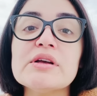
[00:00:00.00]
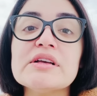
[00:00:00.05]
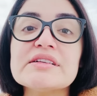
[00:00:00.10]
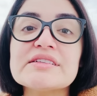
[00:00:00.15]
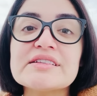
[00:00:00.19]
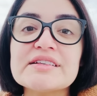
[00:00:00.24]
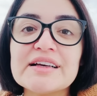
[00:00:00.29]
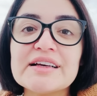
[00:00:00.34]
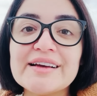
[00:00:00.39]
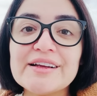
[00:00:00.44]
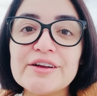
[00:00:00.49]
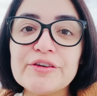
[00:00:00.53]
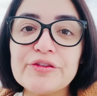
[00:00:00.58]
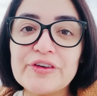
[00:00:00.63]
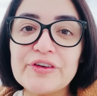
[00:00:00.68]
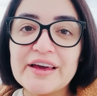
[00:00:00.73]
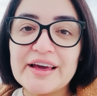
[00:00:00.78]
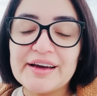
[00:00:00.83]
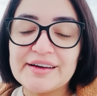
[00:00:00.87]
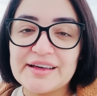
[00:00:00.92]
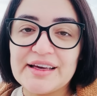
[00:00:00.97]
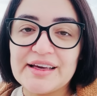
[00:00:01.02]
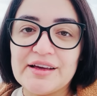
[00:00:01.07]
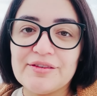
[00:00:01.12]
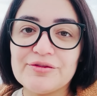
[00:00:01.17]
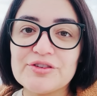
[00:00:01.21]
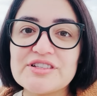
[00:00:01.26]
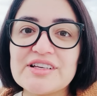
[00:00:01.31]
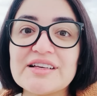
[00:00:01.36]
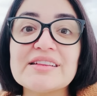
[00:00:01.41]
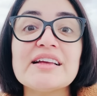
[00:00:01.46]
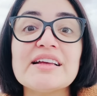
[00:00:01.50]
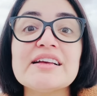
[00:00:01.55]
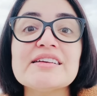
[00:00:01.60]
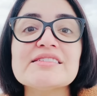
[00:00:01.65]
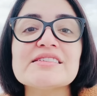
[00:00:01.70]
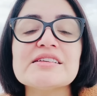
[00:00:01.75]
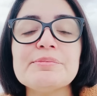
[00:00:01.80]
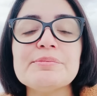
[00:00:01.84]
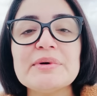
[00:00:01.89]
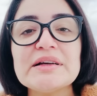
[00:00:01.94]
Significa que você tem que
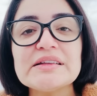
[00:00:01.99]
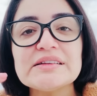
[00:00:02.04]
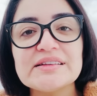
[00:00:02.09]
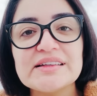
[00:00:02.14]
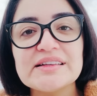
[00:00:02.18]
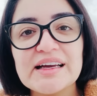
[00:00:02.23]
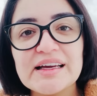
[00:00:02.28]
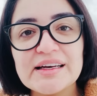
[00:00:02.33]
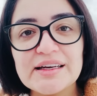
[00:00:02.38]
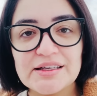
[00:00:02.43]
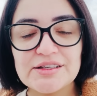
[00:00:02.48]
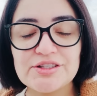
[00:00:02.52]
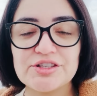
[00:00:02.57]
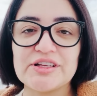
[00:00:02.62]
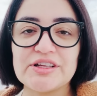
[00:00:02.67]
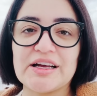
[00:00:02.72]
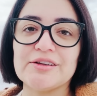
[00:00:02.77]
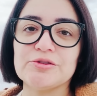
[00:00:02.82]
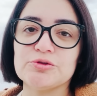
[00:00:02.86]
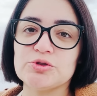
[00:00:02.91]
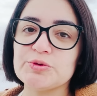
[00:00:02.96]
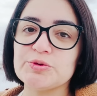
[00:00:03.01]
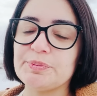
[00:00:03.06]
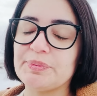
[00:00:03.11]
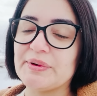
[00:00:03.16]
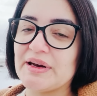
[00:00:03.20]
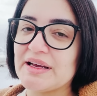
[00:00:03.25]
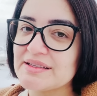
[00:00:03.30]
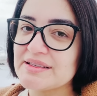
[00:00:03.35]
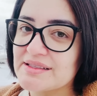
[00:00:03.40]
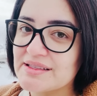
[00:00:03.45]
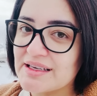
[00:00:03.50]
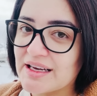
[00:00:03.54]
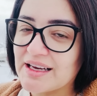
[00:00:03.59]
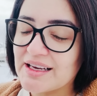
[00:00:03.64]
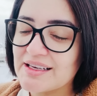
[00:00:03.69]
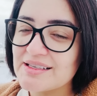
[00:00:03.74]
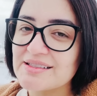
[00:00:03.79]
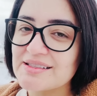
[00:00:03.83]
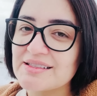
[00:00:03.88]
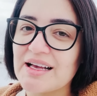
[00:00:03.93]
se manter em estado de
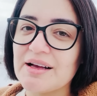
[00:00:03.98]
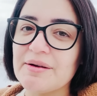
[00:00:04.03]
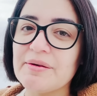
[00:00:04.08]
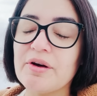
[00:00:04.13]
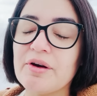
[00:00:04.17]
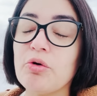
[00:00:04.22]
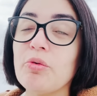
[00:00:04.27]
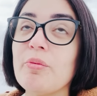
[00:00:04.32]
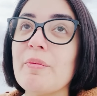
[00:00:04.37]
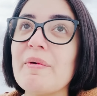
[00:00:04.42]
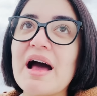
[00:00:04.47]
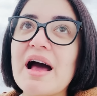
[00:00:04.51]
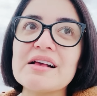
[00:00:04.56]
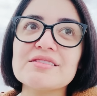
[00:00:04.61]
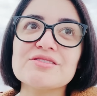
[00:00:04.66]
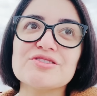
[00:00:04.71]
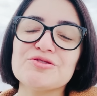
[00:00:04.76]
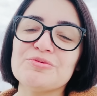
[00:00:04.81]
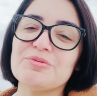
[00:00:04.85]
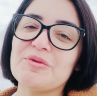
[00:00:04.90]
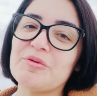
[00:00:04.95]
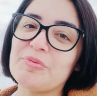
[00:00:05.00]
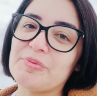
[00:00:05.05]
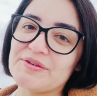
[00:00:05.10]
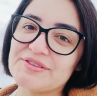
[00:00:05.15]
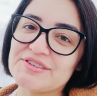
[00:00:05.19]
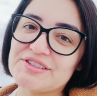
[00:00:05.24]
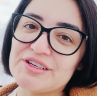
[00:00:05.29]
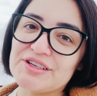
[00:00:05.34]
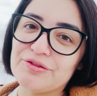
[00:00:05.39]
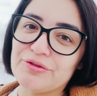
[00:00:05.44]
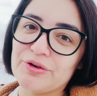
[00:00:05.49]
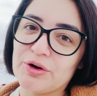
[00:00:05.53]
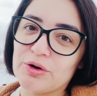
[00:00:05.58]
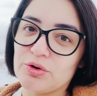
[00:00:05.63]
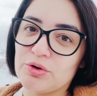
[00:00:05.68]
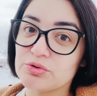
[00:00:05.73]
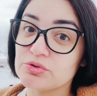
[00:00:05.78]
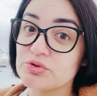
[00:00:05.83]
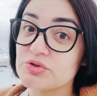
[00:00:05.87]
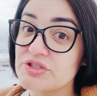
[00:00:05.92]
presença o máximo possível ao
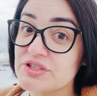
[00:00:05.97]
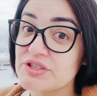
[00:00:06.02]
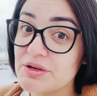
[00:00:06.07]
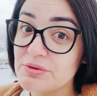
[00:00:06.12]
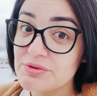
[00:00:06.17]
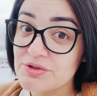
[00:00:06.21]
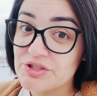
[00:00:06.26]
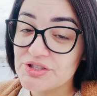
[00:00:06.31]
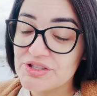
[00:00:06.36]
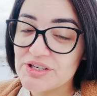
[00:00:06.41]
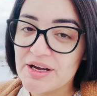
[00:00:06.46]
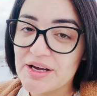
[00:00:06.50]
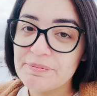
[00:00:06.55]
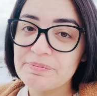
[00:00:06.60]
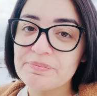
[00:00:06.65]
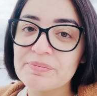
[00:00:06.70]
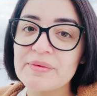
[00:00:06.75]
longo do seu dia